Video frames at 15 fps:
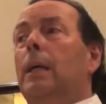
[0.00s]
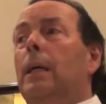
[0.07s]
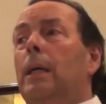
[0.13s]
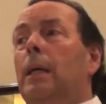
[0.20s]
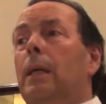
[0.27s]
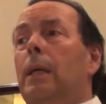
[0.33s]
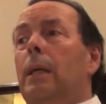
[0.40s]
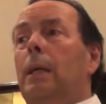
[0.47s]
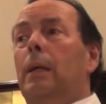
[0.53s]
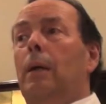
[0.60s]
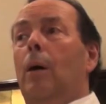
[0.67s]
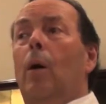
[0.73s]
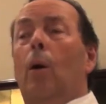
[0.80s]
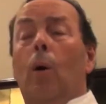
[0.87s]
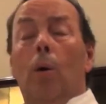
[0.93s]
eh,
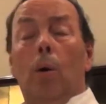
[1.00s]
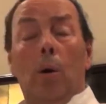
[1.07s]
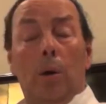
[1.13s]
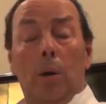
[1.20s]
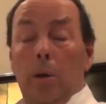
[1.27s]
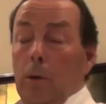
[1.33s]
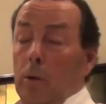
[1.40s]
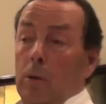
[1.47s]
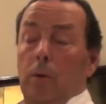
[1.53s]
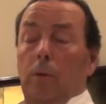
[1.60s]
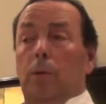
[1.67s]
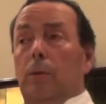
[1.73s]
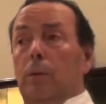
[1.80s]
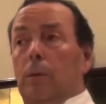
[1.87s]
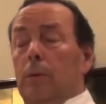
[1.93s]
olio
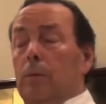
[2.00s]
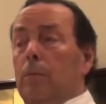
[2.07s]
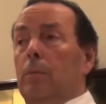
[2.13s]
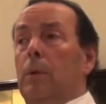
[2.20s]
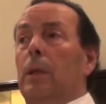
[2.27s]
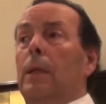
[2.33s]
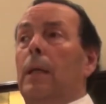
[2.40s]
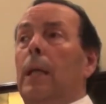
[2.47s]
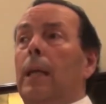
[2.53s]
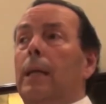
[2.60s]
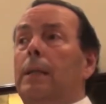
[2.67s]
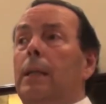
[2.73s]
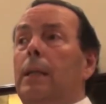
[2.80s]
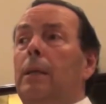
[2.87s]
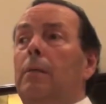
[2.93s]
um,
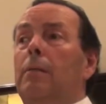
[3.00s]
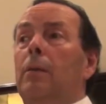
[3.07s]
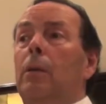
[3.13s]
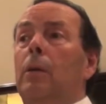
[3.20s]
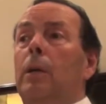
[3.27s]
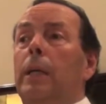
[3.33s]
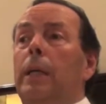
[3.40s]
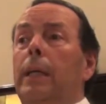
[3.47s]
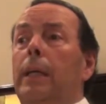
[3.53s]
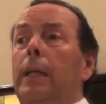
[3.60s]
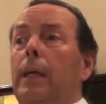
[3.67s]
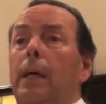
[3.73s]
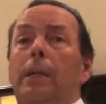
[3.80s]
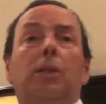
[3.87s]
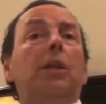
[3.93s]
relativo
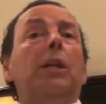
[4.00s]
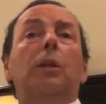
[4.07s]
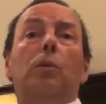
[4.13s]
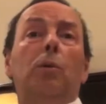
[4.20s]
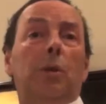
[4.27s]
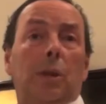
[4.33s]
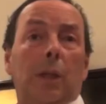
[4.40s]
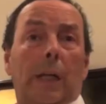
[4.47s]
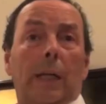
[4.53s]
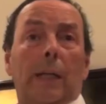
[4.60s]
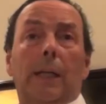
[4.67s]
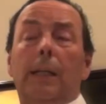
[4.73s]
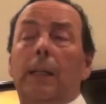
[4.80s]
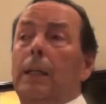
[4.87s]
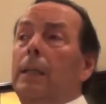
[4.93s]
e aceto in
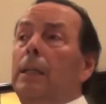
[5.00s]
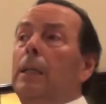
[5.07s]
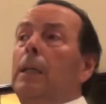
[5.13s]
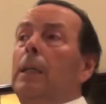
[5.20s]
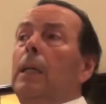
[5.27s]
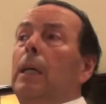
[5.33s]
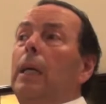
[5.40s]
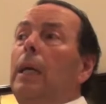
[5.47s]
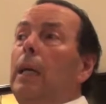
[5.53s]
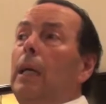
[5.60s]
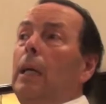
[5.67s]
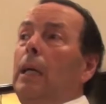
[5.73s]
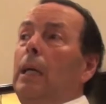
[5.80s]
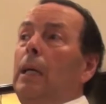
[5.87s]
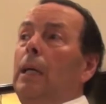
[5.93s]
genere
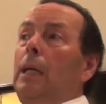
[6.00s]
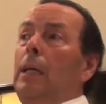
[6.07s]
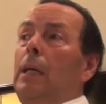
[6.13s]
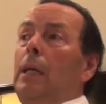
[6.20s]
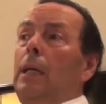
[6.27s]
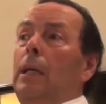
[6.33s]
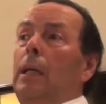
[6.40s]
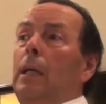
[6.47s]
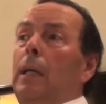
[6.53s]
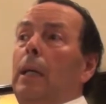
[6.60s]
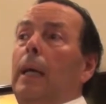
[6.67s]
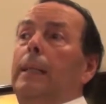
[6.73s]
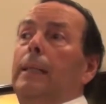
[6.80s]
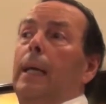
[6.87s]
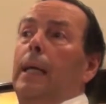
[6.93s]
e, e,
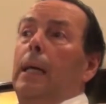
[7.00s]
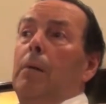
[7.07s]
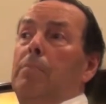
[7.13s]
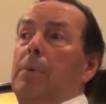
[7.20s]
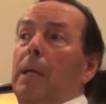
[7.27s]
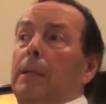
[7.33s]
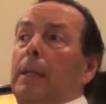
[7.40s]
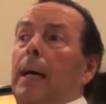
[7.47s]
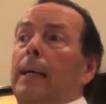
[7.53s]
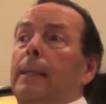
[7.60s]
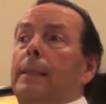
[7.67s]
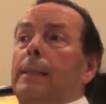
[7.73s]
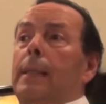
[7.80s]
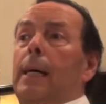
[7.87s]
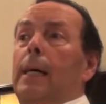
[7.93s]
ed era
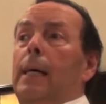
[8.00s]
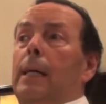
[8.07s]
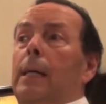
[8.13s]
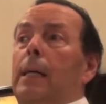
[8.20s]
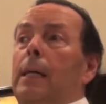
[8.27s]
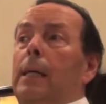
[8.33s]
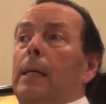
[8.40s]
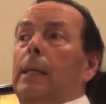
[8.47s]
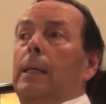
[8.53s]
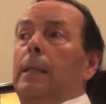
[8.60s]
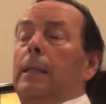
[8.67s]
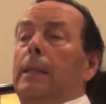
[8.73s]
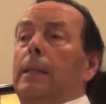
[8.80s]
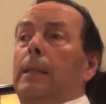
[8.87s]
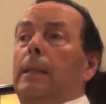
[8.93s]
pietanza
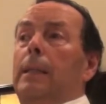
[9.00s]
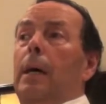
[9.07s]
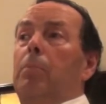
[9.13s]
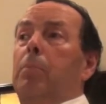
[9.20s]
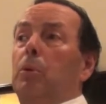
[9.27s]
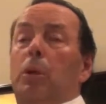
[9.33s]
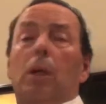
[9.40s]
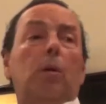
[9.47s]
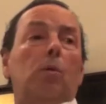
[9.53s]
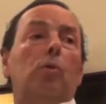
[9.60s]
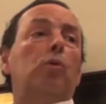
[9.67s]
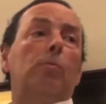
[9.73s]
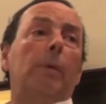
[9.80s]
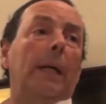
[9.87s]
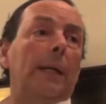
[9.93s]
eh, da poter
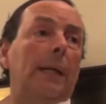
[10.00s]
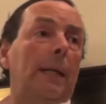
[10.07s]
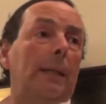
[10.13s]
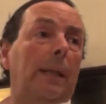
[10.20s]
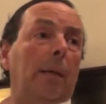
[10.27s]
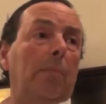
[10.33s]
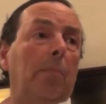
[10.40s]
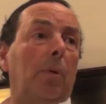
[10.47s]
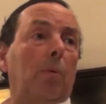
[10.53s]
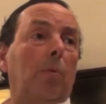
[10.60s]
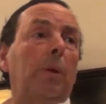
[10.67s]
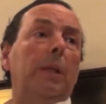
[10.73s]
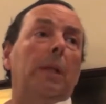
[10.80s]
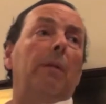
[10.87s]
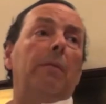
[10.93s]
consumare nel tempo,
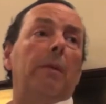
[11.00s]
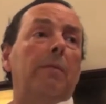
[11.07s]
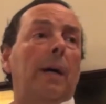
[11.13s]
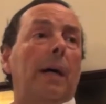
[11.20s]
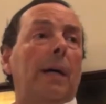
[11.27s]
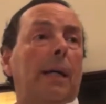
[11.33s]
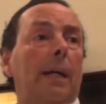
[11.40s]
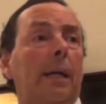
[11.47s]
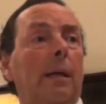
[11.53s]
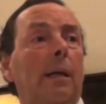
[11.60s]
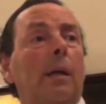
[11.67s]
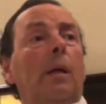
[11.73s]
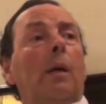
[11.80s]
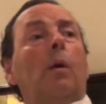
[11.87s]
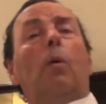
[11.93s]
quindi aveva anche
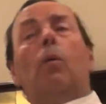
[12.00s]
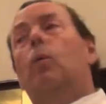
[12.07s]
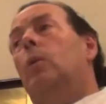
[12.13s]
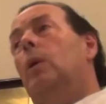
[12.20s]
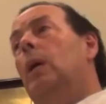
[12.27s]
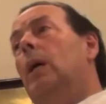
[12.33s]
eh,